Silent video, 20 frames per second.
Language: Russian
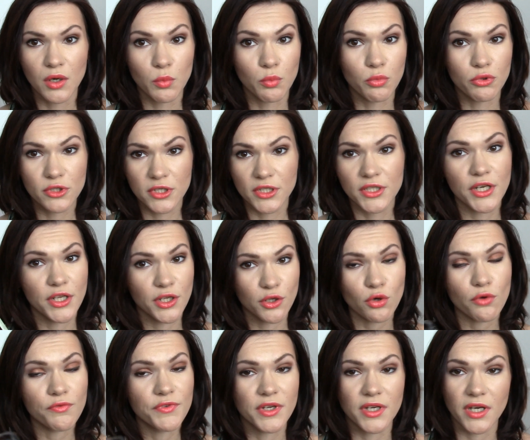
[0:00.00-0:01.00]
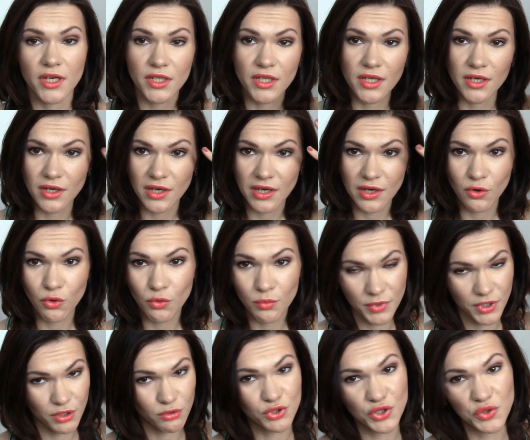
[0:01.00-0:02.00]
после тренировки, когда у
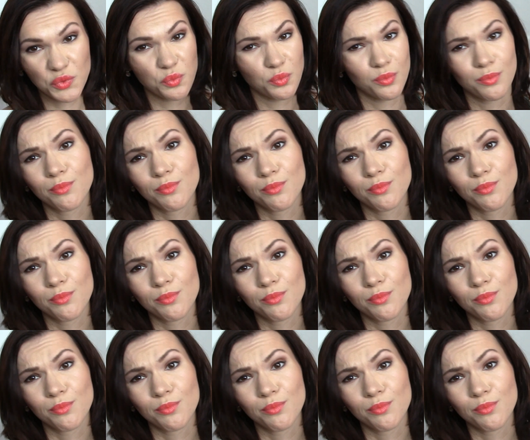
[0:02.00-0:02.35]
меня очень